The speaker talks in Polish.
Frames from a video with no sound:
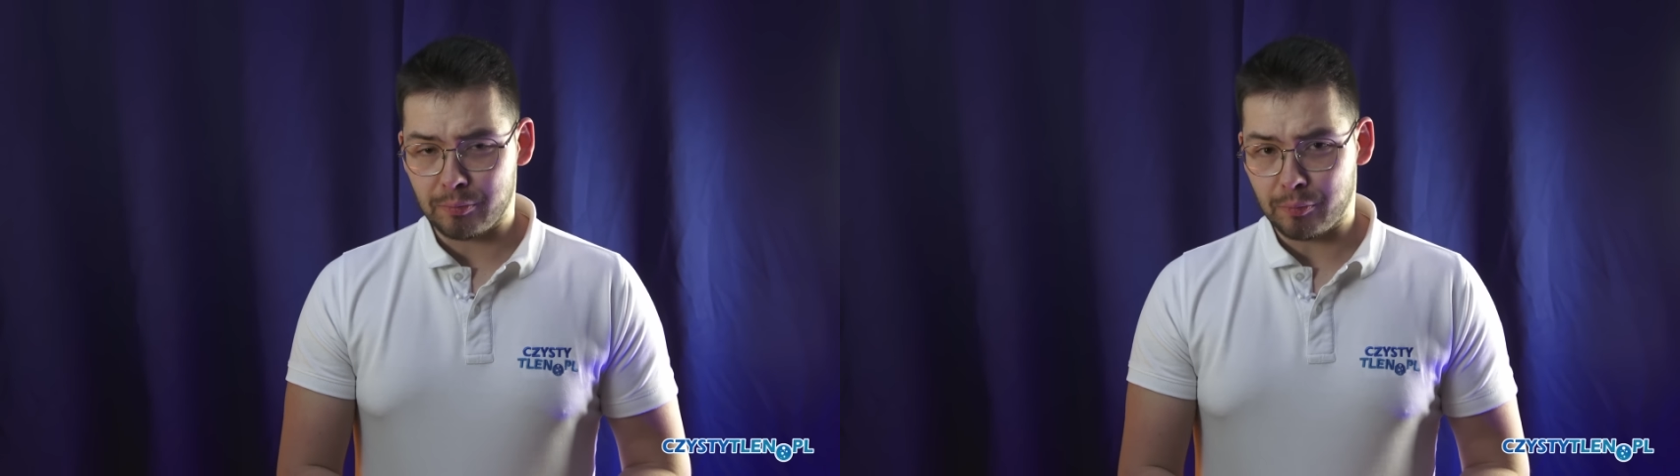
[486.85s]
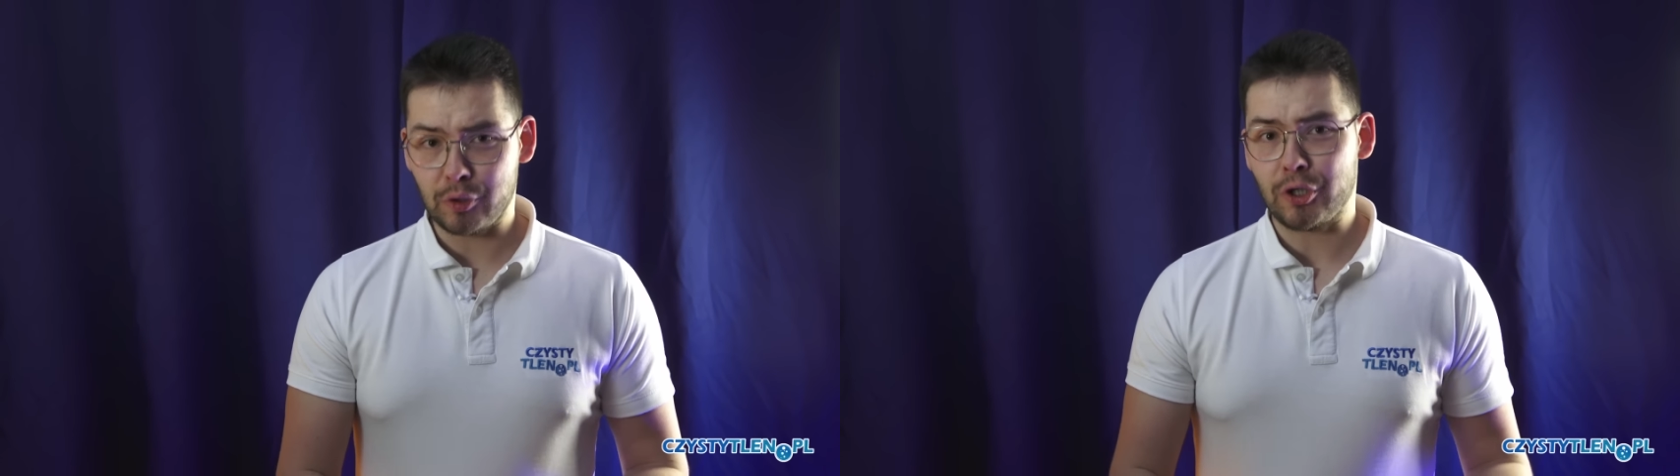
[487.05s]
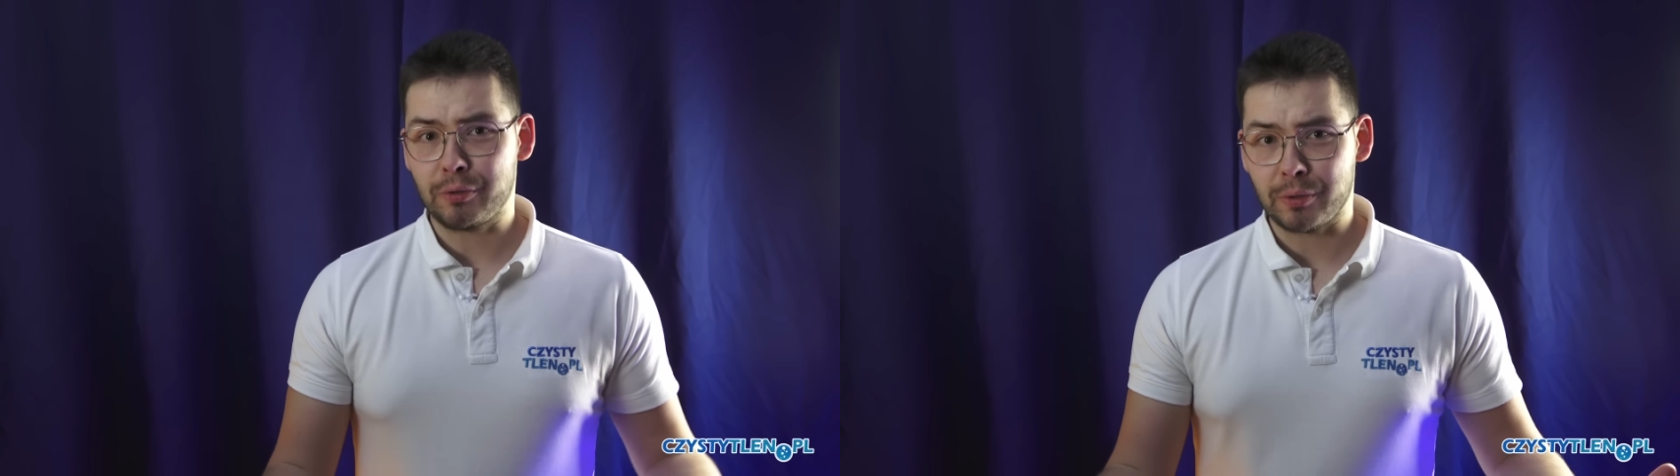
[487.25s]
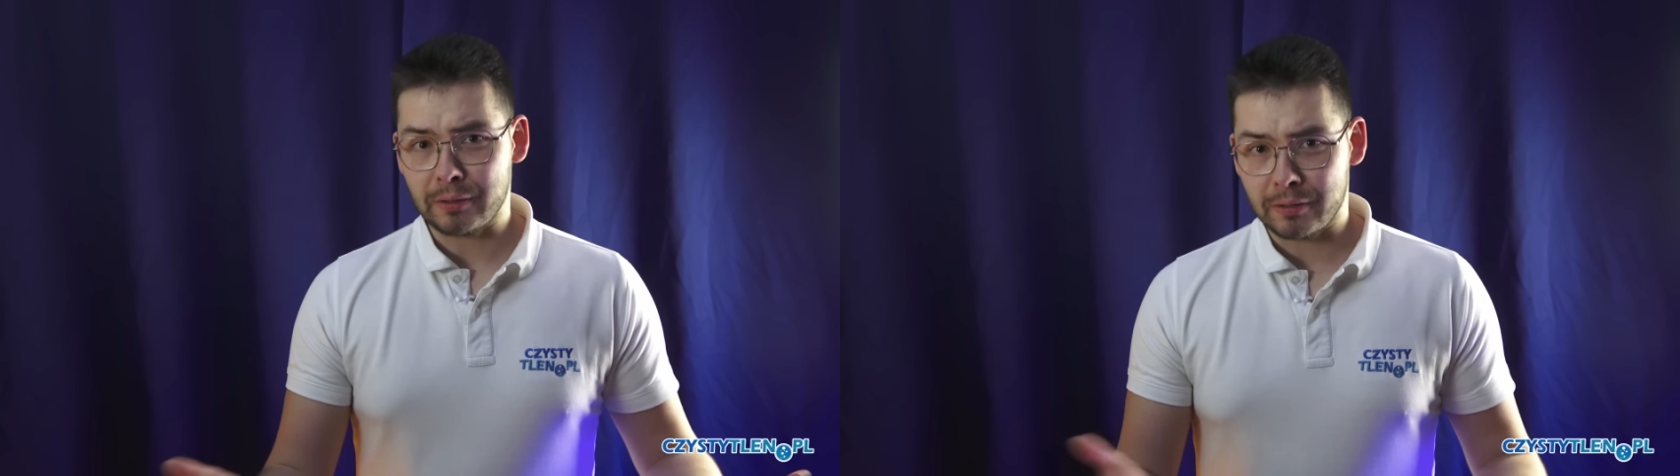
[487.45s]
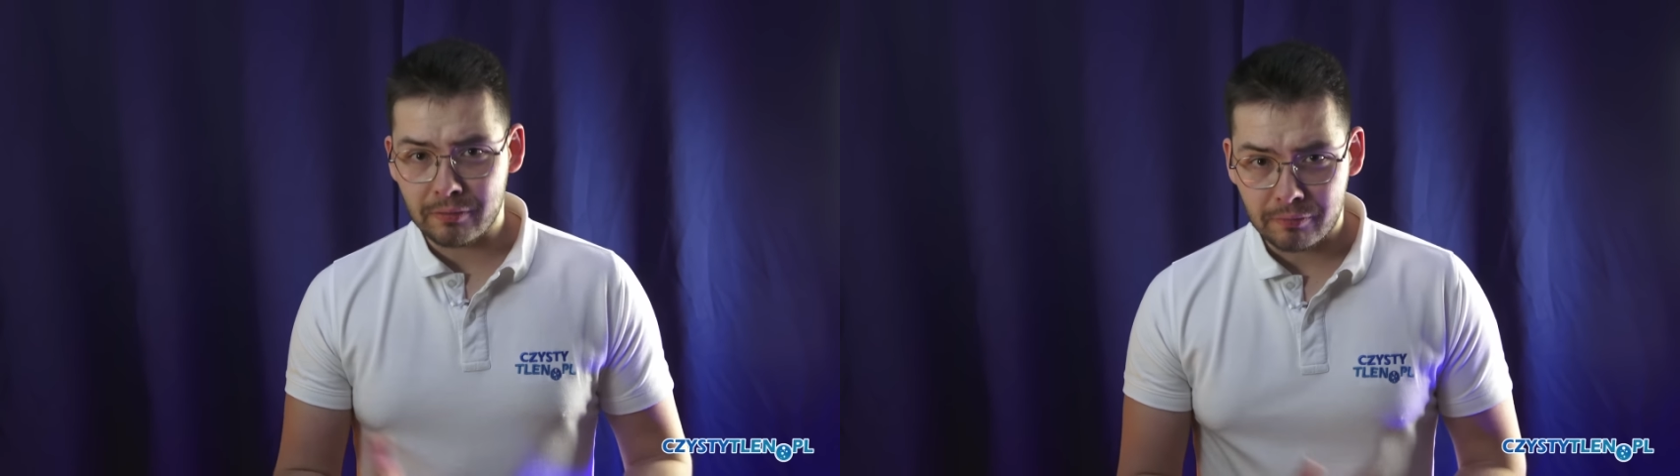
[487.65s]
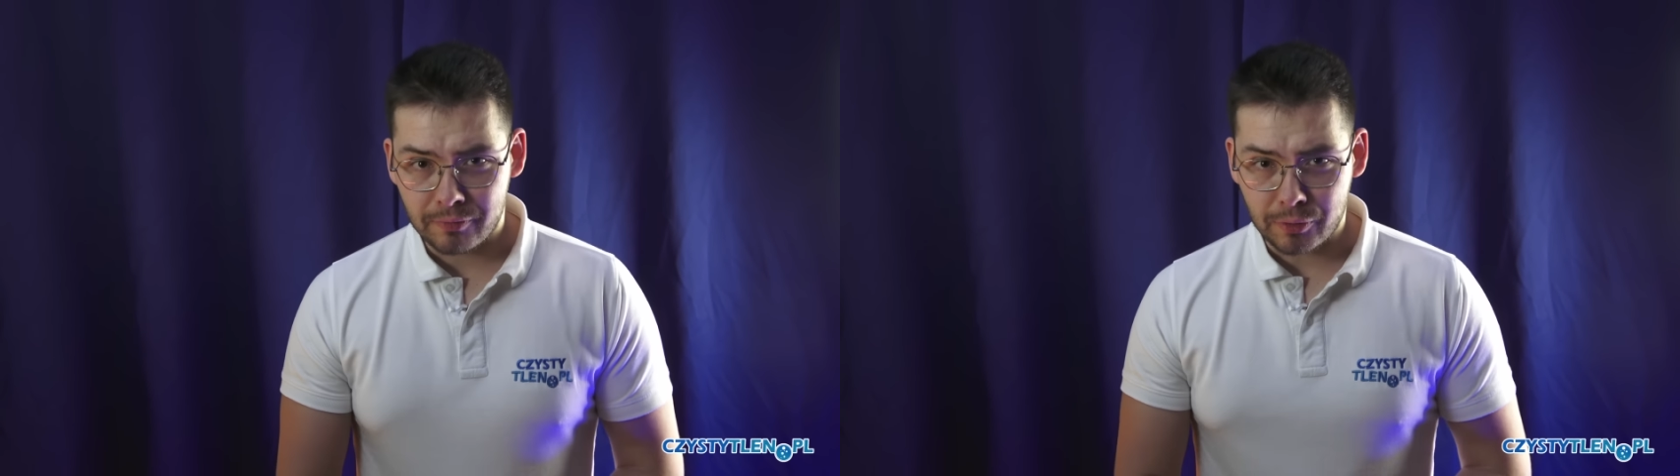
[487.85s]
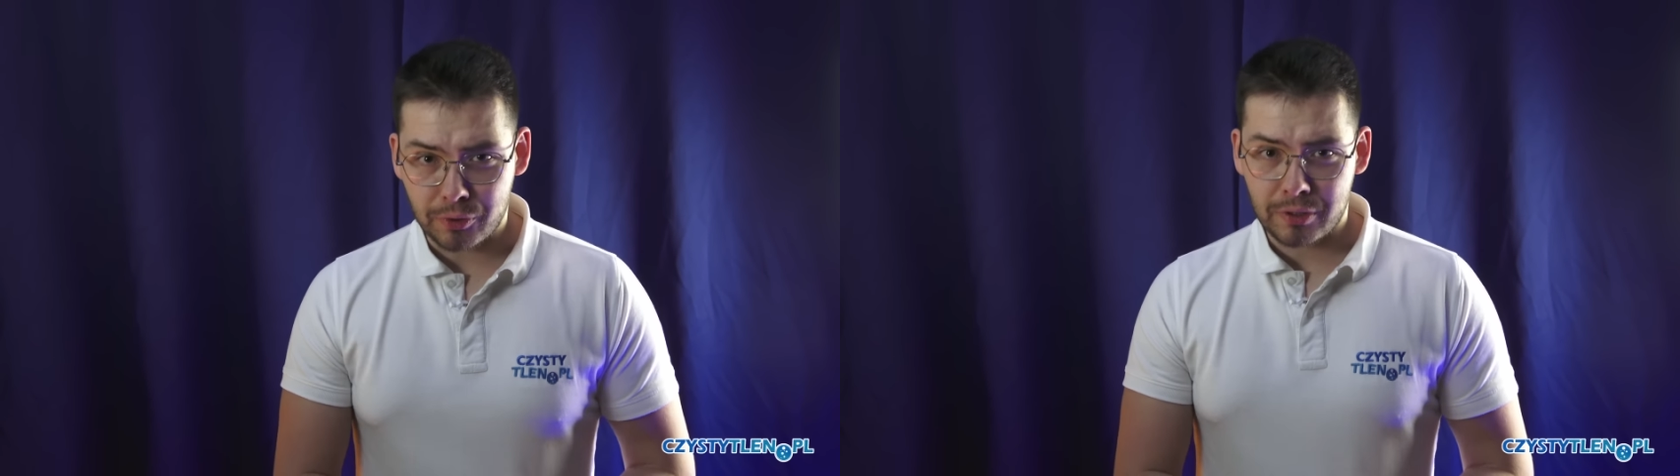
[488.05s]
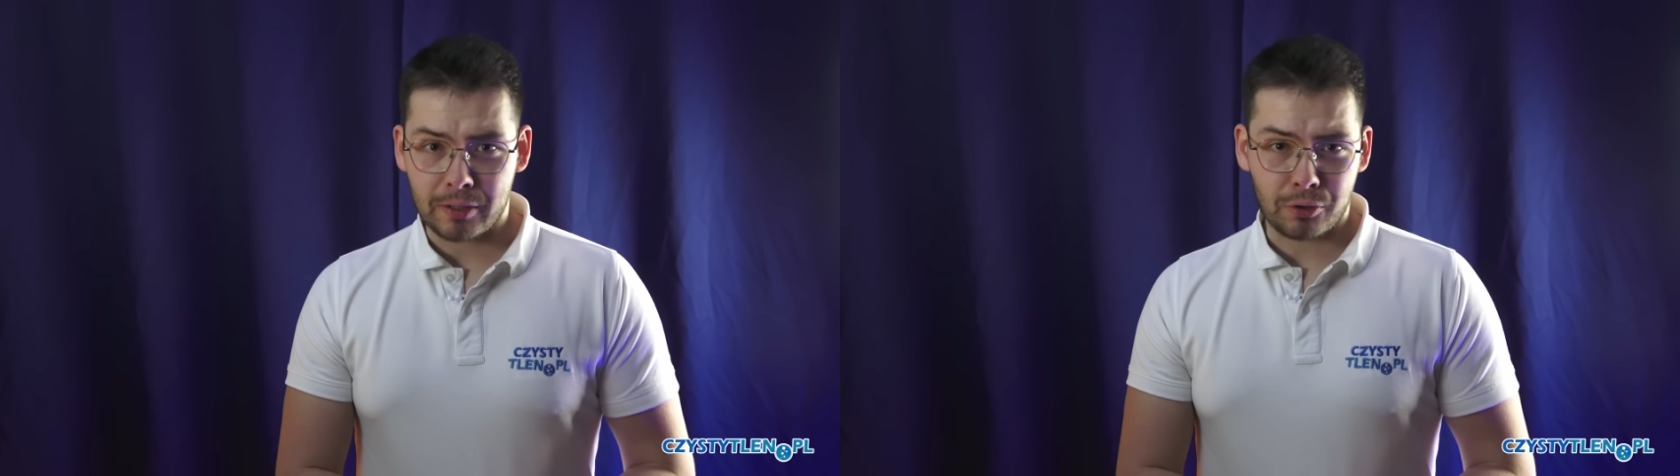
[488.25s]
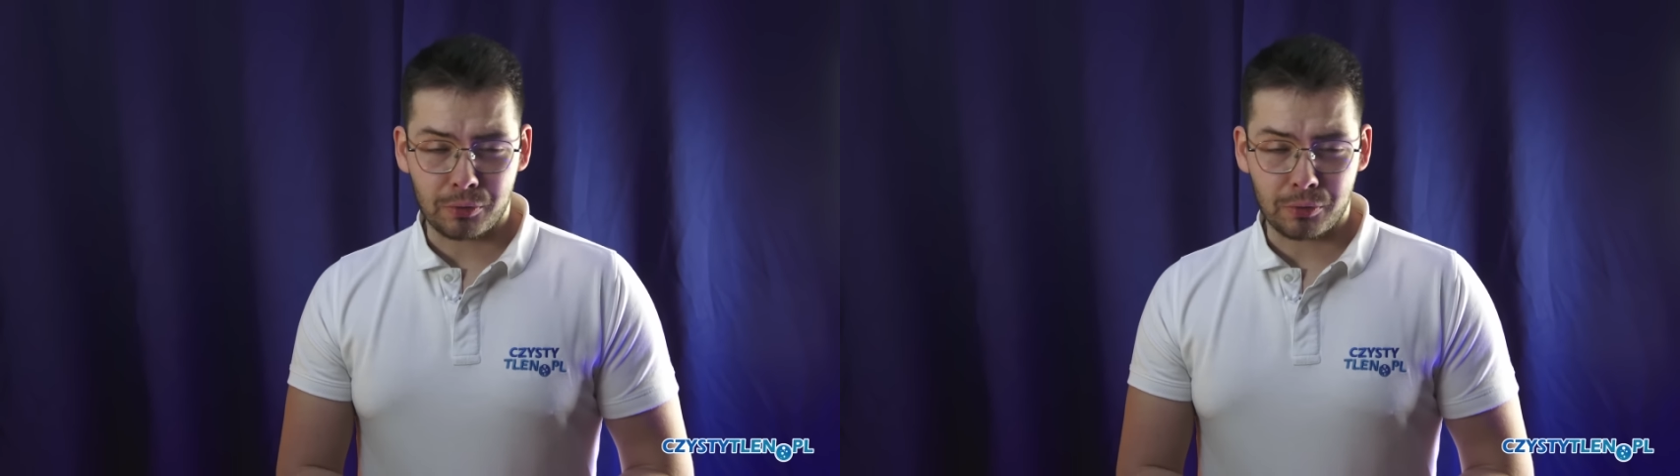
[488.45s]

może akurat Ty wykorzystasz